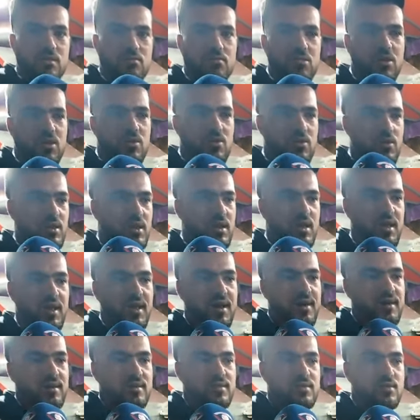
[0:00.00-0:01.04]
من
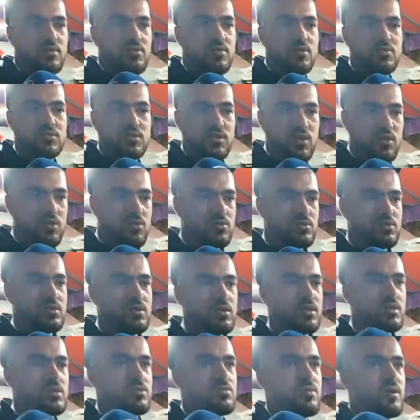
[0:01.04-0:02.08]
والى نفس
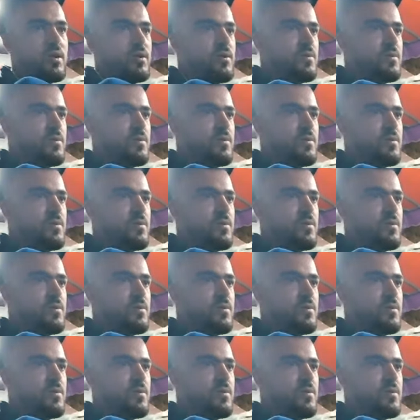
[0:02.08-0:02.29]
الروتين كتبقى